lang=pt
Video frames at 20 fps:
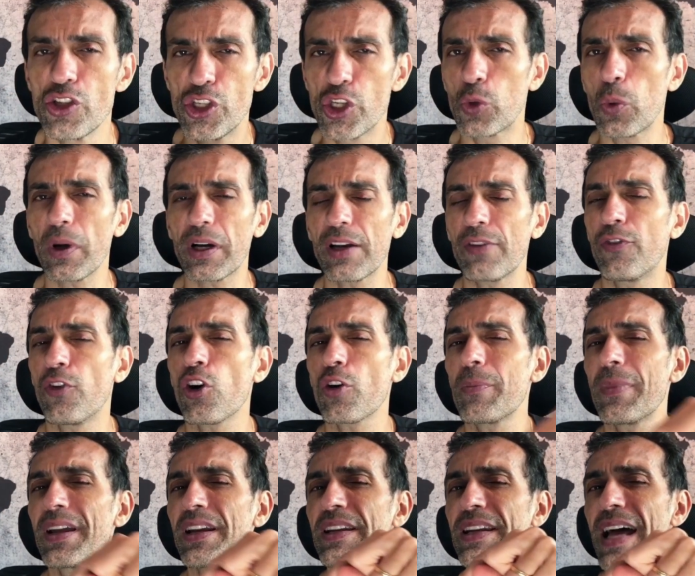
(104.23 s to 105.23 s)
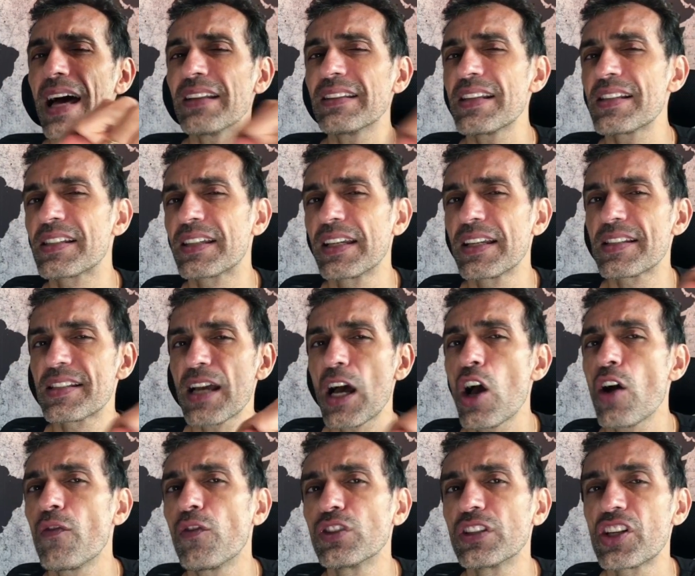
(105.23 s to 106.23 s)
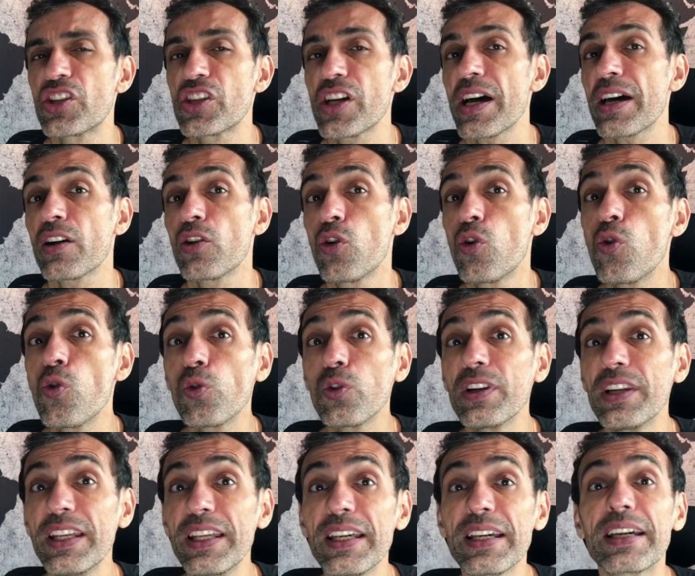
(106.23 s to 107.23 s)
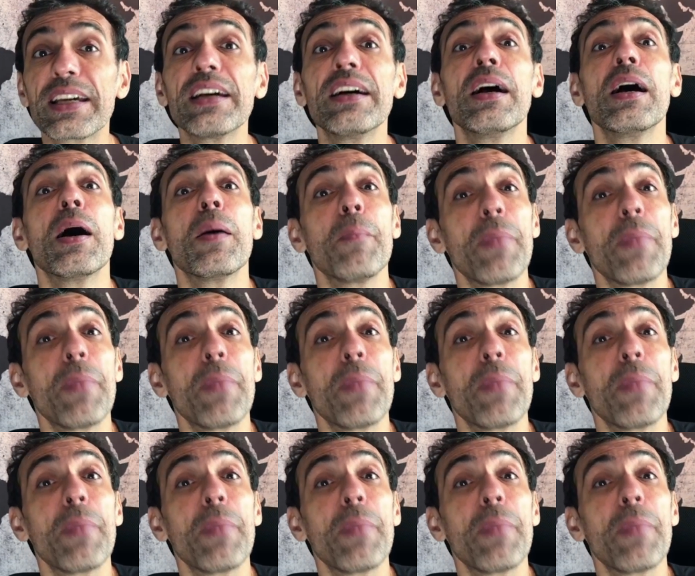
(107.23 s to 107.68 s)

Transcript: De qualquer forma, na descrição vou deixar o link